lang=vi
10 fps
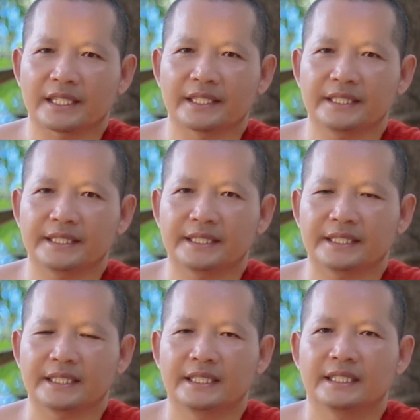chẳng
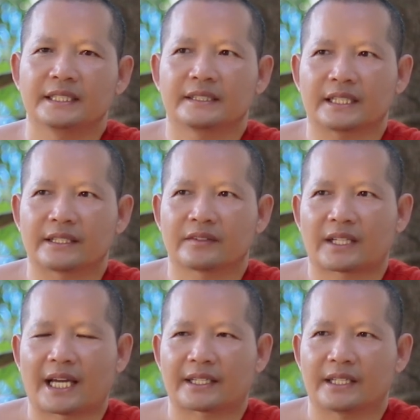dừng rồi
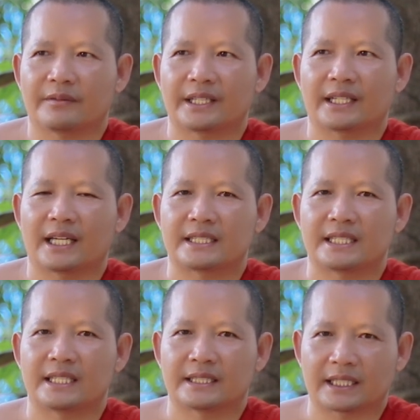sang nào với đại
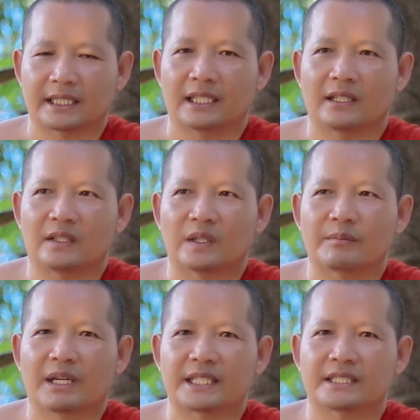chi sẽ đây là
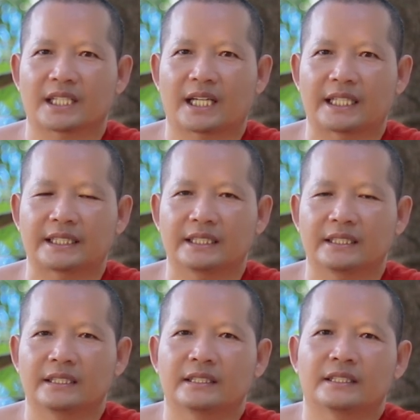oi bàn tràn
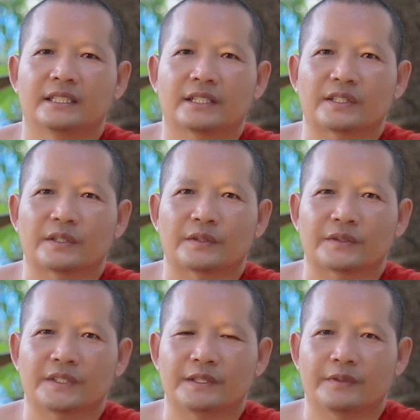được
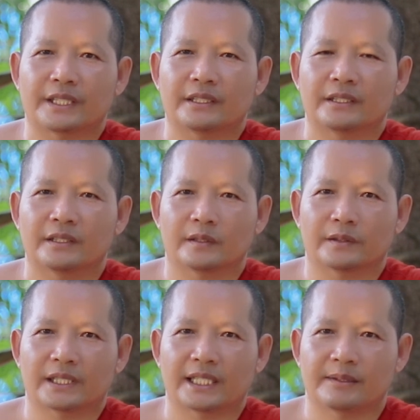nông chỉ vật
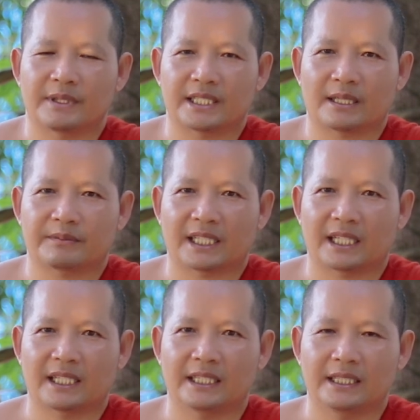rồi nơi bị chạm
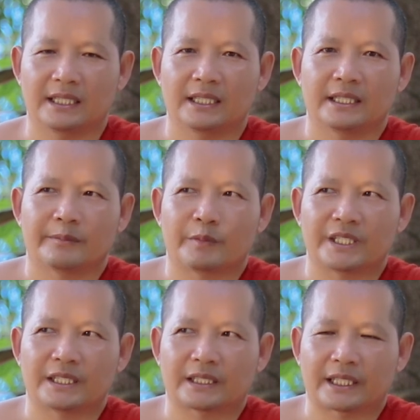ngay
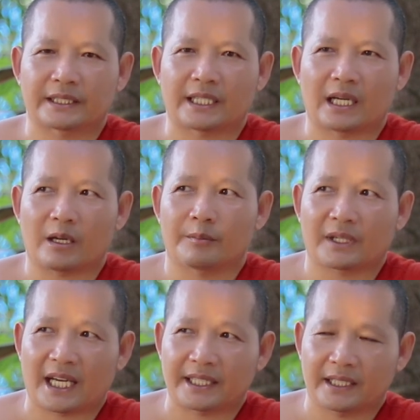bây giờ đang thả
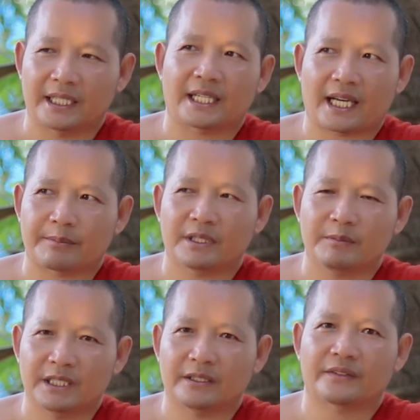ông nai này cam
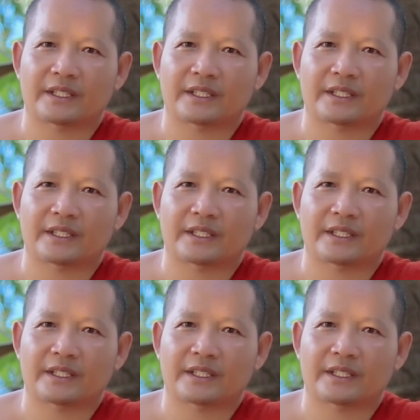đấy bây giờ